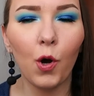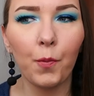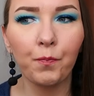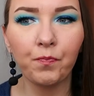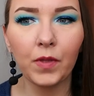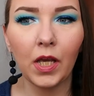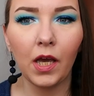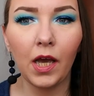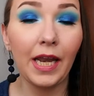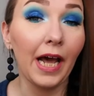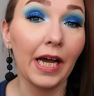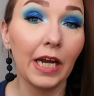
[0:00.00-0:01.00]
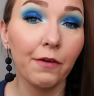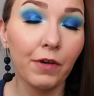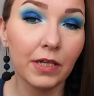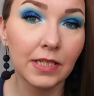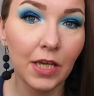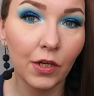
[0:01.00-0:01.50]
mm, ah, la
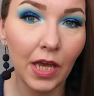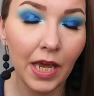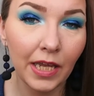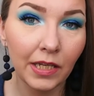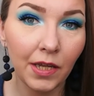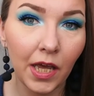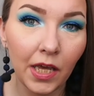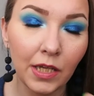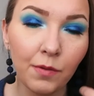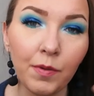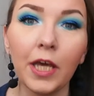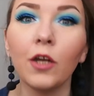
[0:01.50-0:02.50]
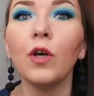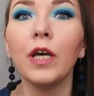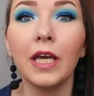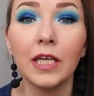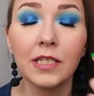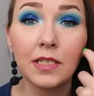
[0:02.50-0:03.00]
calefacción en eh, invierno
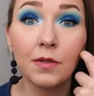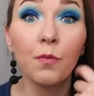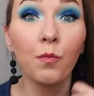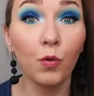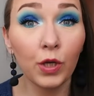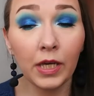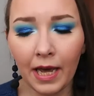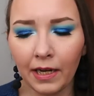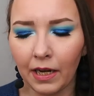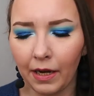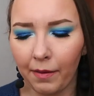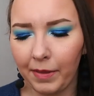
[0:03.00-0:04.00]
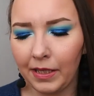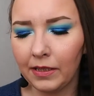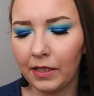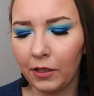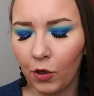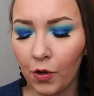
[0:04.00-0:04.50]
es muy cara
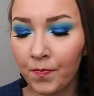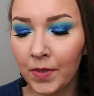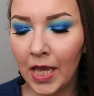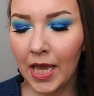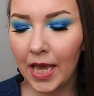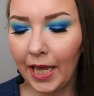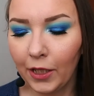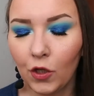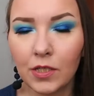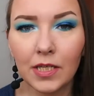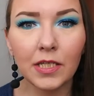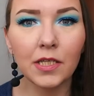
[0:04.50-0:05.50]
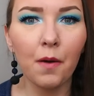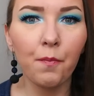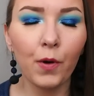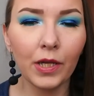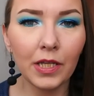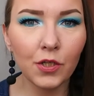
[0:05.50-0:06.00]
realmente, ¿no? Entonces
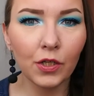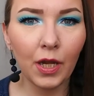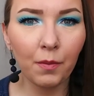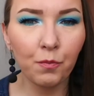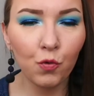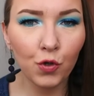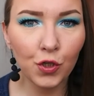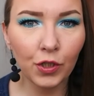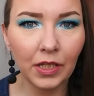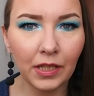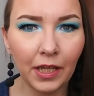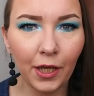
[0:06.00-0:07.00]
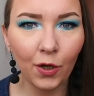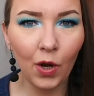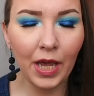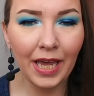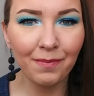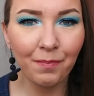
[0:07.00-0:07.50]
puede sonar mucho
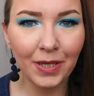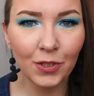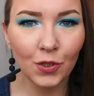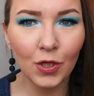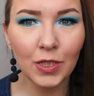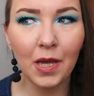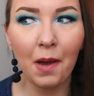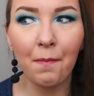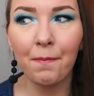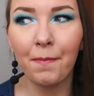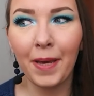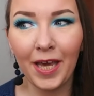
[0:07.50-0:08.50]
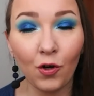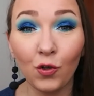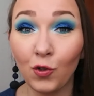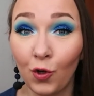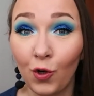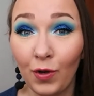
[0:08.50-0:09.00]
dinero en pesos, pero
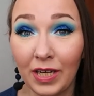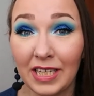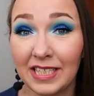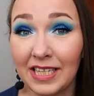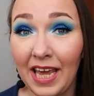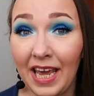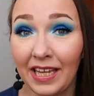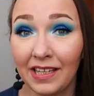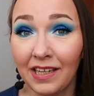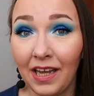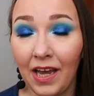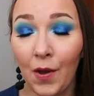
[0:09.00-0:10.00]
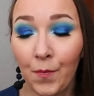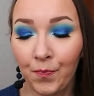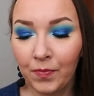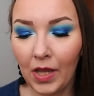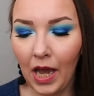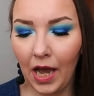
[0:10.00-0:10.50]
no lo es en,
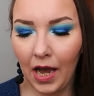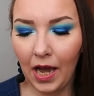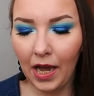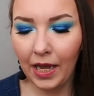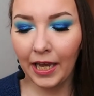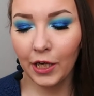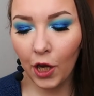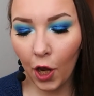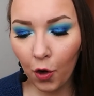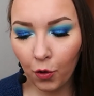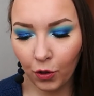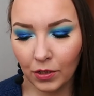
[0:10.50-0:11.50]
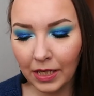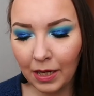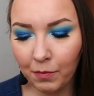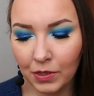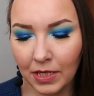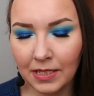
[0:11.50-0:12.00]
en euros,
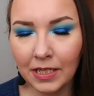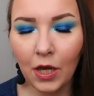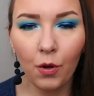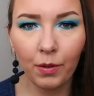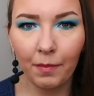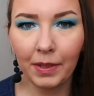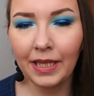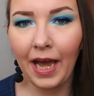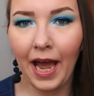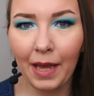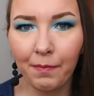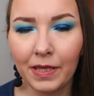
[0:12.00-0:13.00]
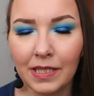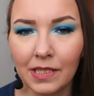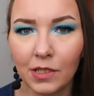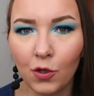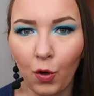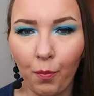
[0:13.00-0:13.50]
digamos así, obviamente hay hay
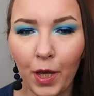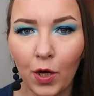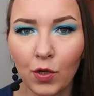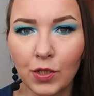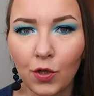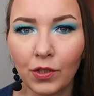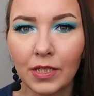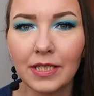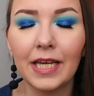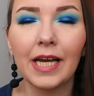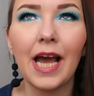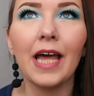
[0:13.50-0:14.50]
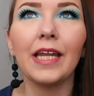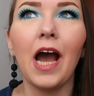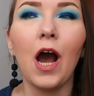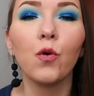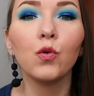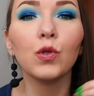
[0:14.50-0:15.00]
países europeos donde se gana
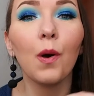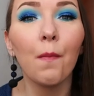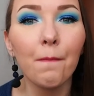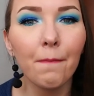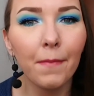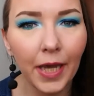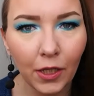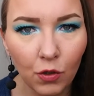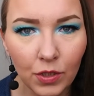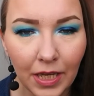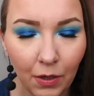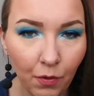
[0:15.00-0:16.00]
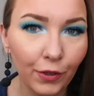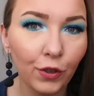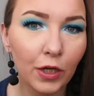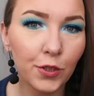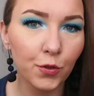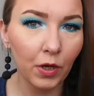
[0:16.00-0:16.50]
aún menos en
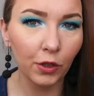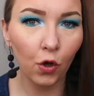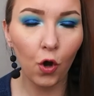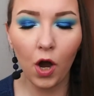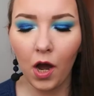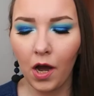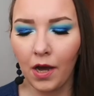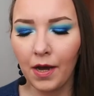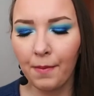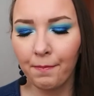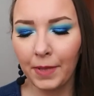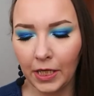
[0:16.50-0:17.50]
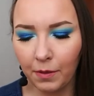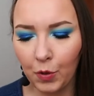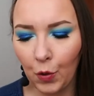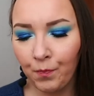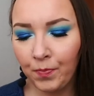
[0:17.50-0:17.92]
cuanto al sueldo ah, mínimo